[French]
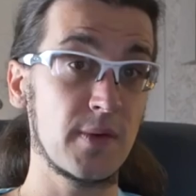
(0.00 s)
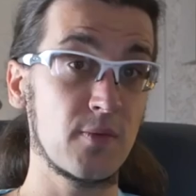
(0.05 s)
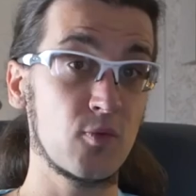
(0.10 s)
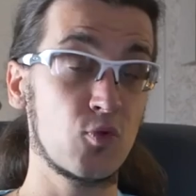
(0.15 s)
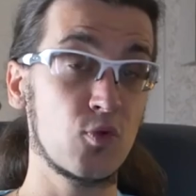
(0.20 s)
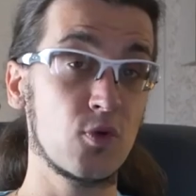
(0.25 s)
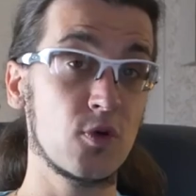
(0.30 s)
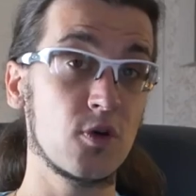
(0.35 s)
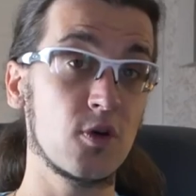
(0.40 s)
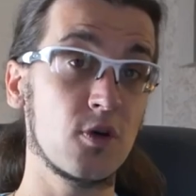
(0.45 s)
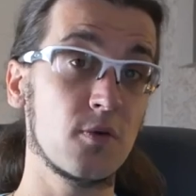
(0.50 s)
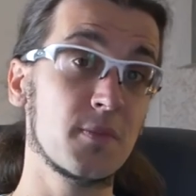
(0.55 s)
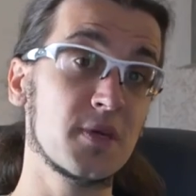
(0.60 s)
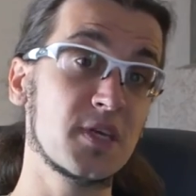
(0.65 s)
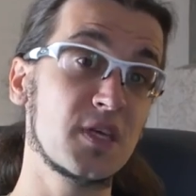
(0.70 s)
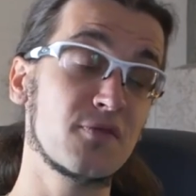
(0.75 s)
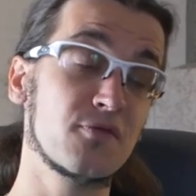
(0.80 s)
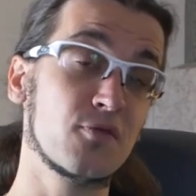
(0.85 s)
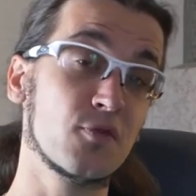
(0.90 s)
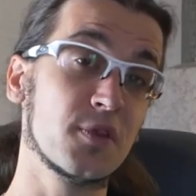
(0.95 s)
même couleur, mais
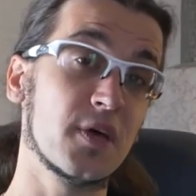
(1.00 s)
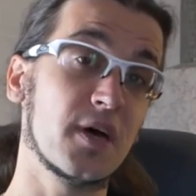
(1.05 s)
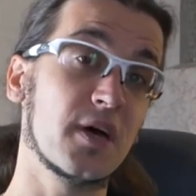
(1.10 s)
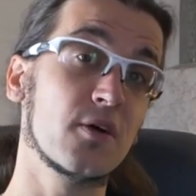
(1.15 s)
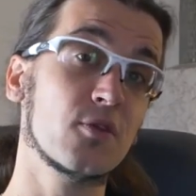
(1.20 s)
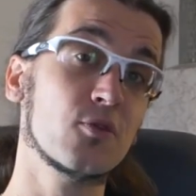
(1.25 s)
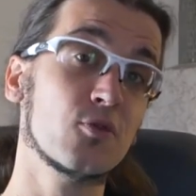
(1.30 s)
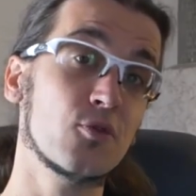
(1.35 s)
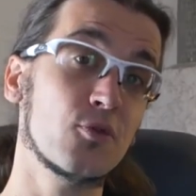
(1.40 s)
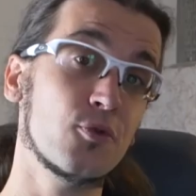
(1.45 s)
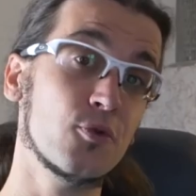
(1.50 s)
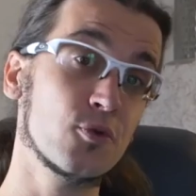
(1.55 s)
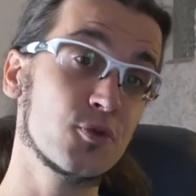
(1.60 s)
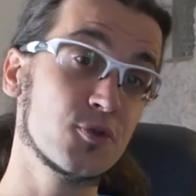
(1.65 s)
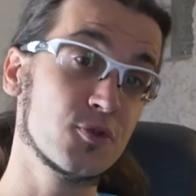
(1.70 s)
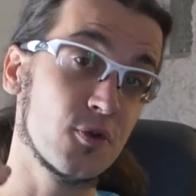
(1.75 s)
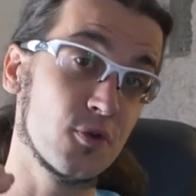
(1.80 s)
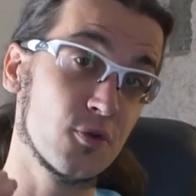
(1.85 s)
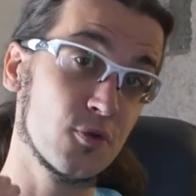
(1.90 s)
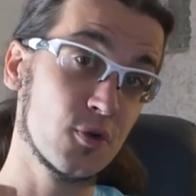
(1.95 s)
qui fondra
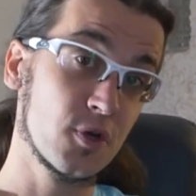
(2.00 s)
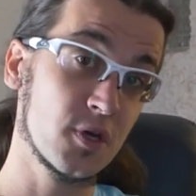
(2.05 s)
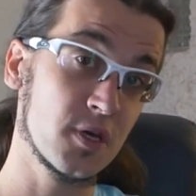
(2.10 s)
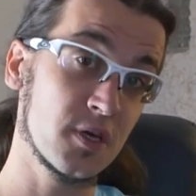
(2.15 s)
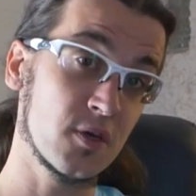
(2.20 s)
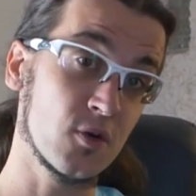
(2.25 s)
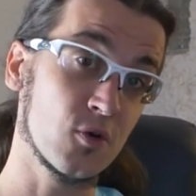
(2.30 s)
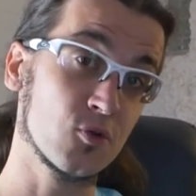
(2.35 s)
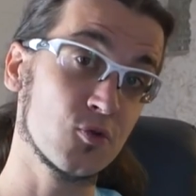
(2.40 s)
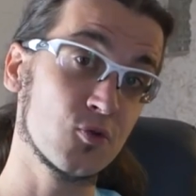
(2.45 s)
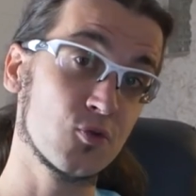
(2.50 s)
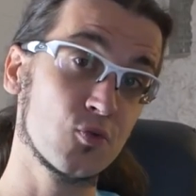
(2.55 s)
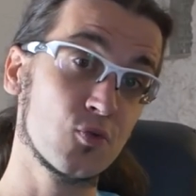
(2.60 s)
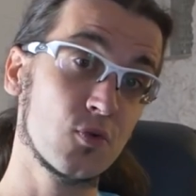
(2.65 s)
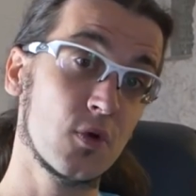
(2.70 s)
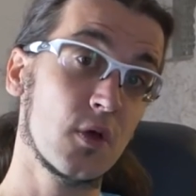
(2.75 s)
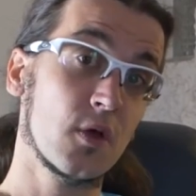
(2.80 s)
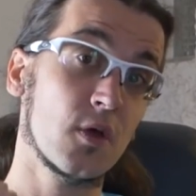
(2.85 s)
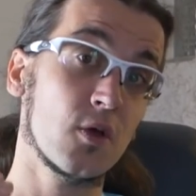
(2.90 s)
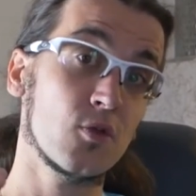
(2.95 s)
200 degrés en
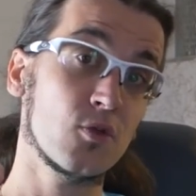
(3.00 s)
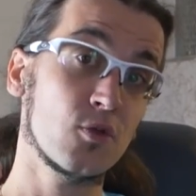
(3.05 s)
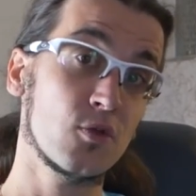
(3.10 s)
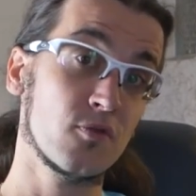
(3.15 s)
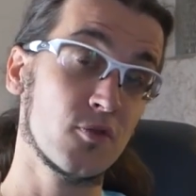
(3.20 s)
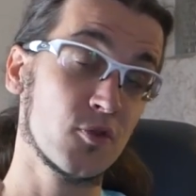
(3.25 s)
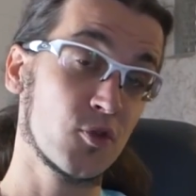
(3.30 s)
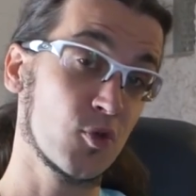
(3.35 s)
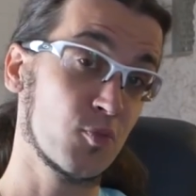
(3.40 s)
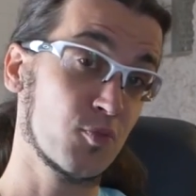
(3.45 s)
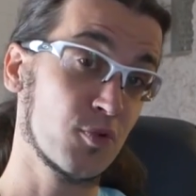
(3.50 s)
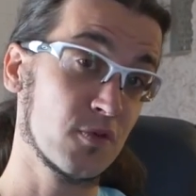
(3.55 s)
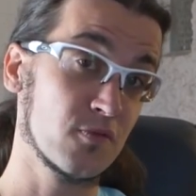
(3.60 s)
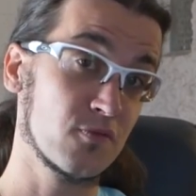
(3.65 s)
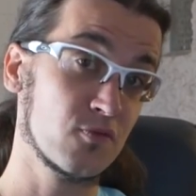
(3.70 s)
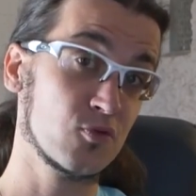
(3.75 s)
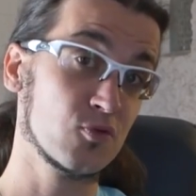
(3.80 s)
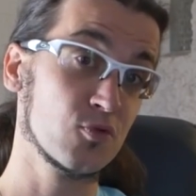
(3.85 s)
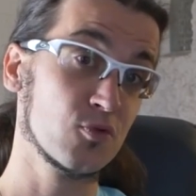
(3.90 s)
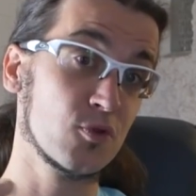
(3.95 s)
dessous de votre point de
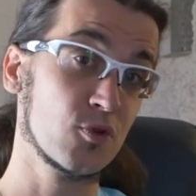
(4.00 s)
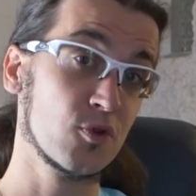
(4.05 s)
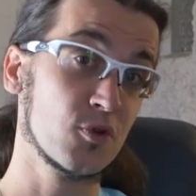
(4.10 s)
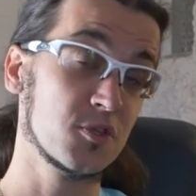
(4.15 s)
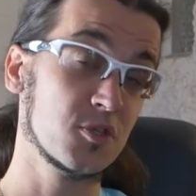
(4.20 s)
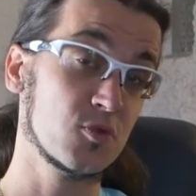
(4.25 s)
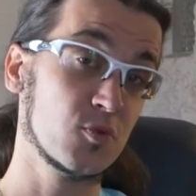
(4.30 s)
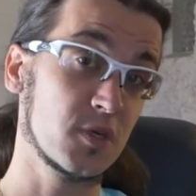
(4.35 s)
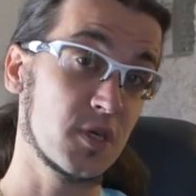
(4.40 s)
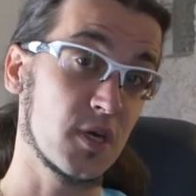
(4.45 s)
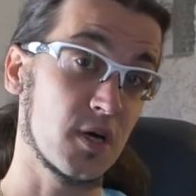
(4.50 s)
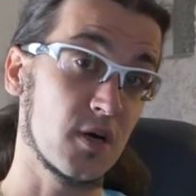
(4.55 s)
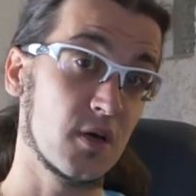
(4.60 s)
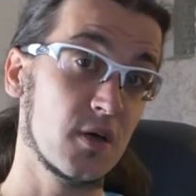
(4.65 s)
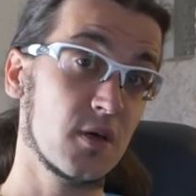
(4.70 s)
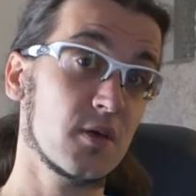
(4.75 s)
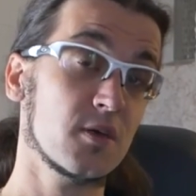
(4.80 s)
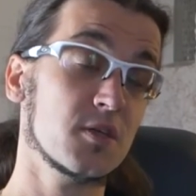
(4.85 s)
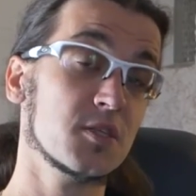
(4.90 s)
fusion de l'or 18 carats.